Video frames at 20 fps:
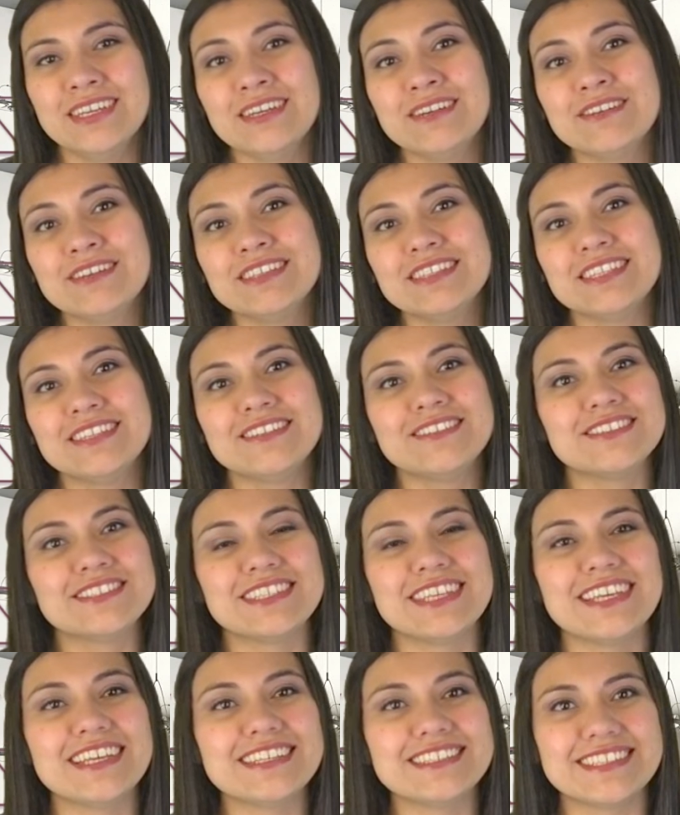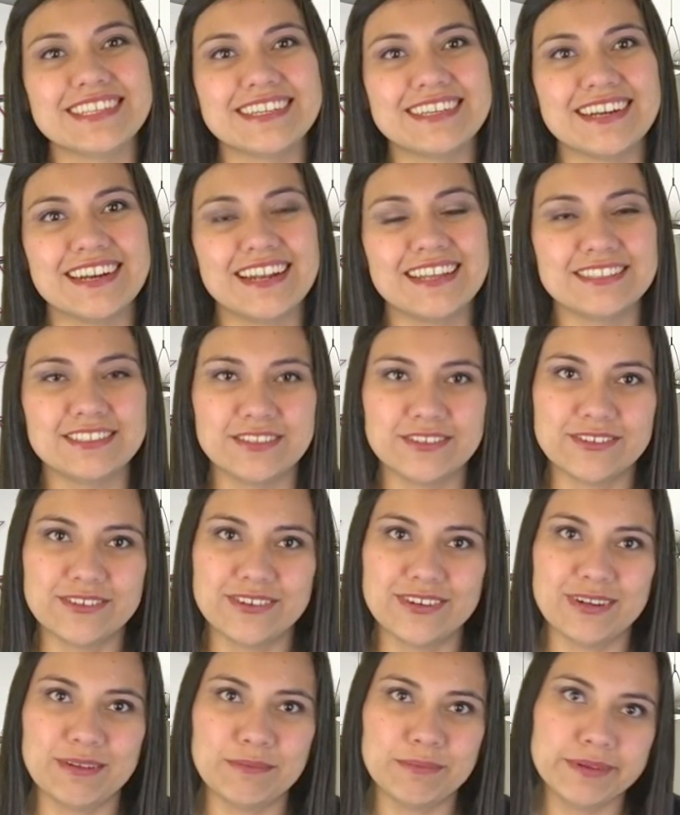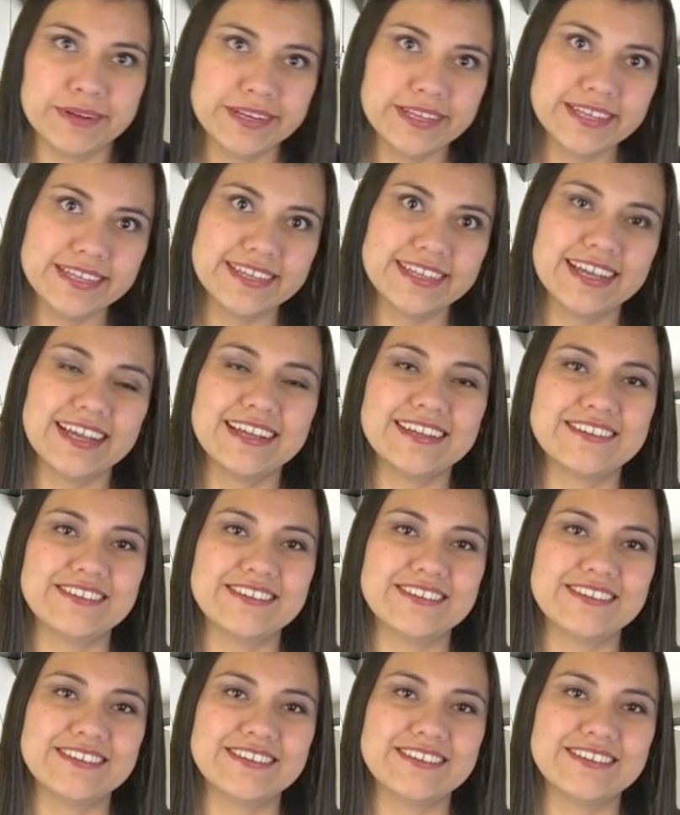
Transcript: Cuéntenos si es en relación con la pareja,